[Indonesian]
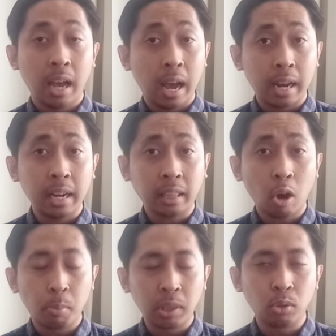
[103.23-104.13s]
Hana
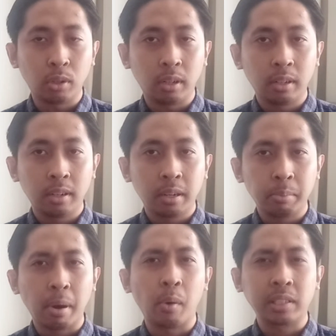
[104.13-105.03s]
tahu betul
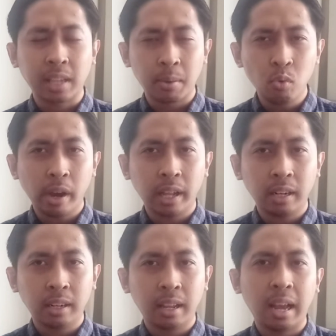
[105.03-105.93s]
bahwa
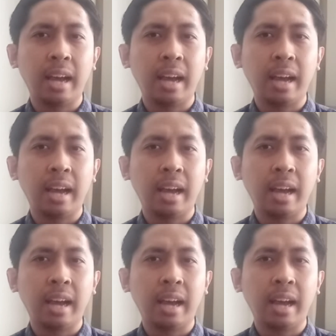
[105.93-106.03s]
Samuel